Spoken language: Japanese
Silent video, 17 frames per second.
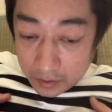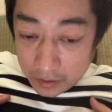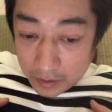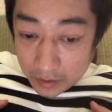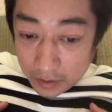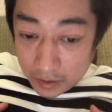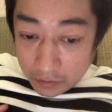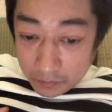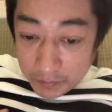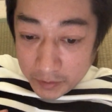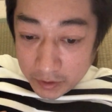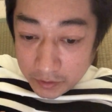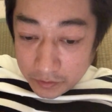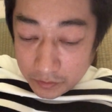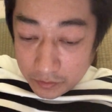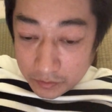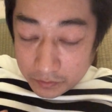はい、あと
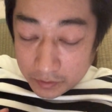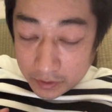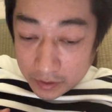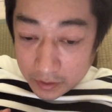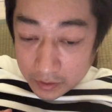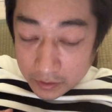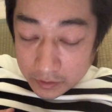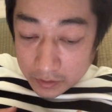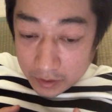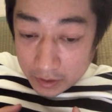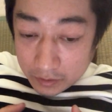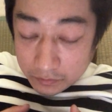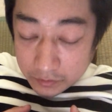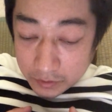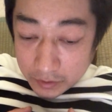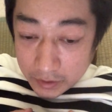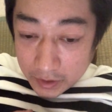メンソールはあ
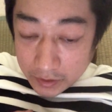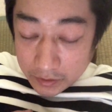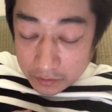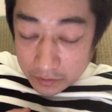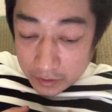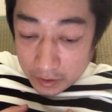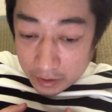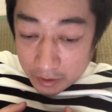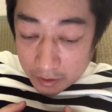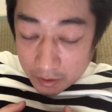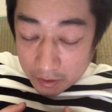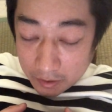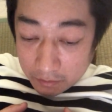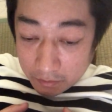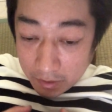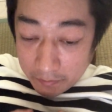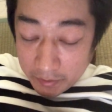の吸いやすくて
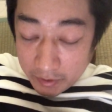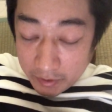あとや